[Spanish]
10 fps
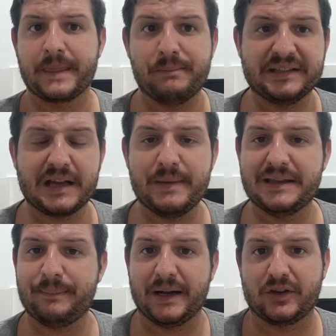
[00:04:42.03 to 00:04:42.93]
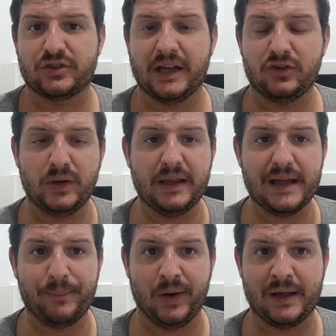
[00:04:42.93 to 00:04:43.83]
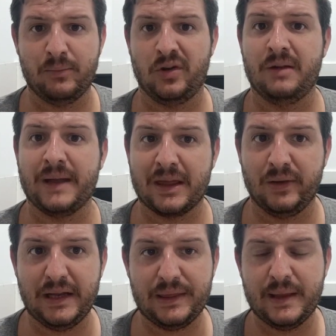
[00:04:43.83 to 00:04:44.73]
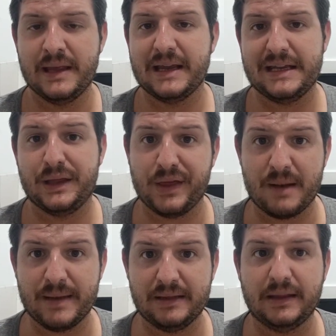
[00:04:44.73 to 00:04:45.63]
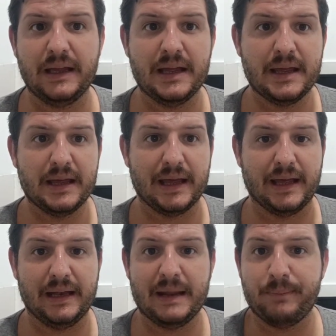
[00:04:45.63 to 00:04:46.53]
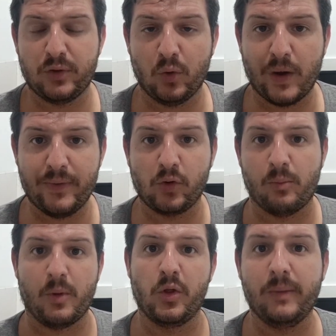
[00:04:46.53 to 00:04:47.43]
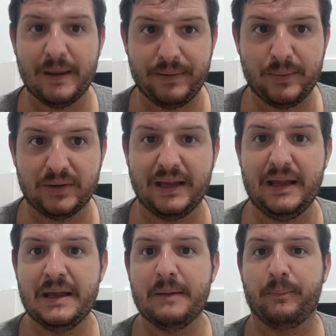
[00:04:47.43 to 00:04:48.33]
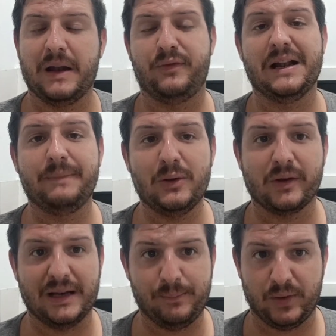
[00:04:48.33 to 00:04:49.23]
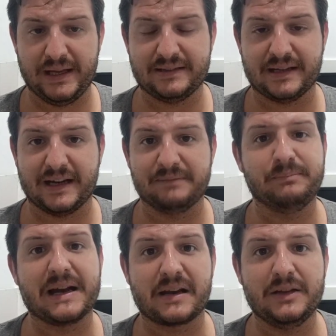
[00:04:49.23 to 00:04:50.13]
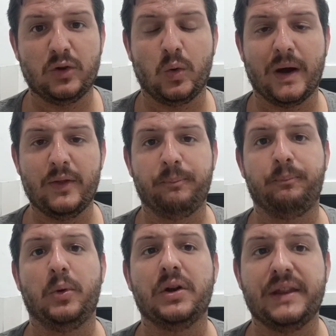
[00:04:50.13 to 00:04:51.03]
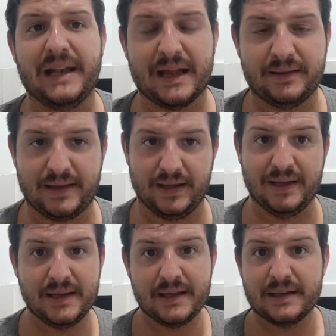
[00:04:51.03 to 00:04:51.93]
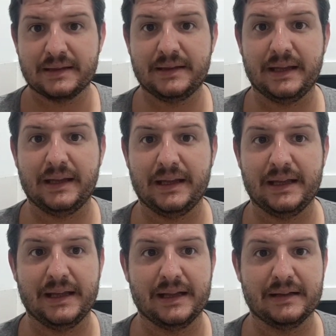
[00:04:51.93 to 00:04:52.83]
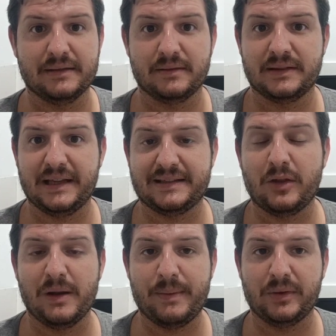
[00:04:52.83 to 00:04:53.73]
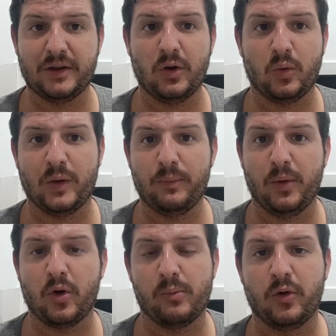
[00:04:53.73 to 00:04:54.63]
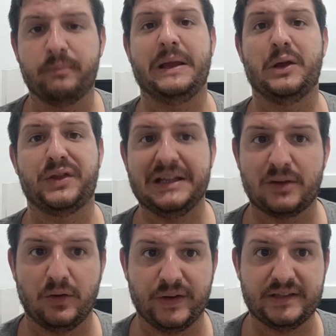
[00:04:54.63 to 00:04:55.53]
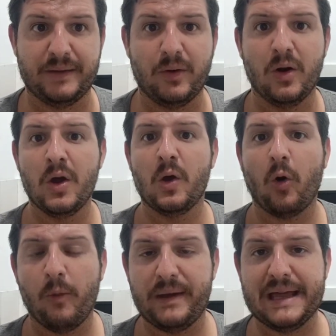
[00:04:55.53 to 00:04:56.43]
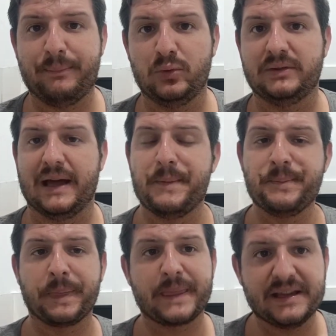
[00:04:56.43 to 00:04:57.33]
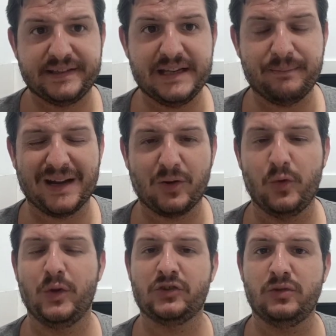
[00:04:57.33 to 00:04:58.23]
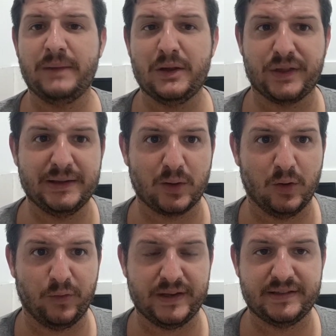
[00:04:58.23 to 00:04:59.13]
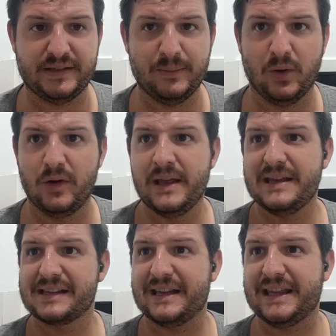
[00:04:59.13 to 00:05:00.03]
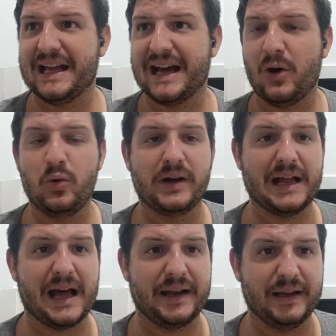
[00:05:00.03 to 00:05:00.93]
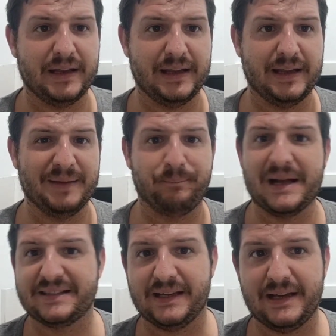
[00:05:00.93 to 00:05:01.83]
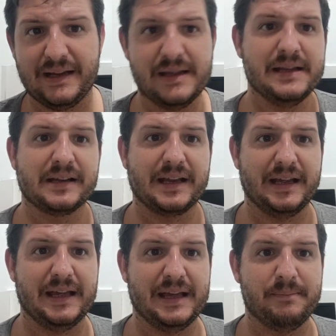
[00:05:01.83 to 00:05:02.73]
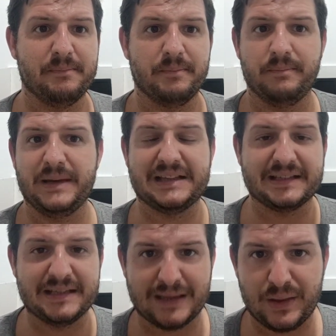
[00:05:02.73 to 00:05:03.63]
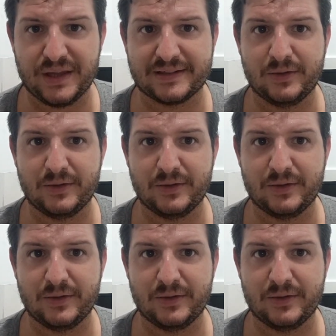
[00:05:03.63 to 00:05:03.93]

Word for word: Básicamente, para que os hagáis una idea, por ejemplo, en el Valladolid, inicialmente él empezó jugando como doble pivote, pero al final vieron que le podían sacar más rédito jugando por delante de, este doble pivote, ¿no? Jugando un poco como un medio centro ofensivo o media punta. Sin embargo, no es un medio centro ofensivo que tenga un gran eh, pase, que meta asistencias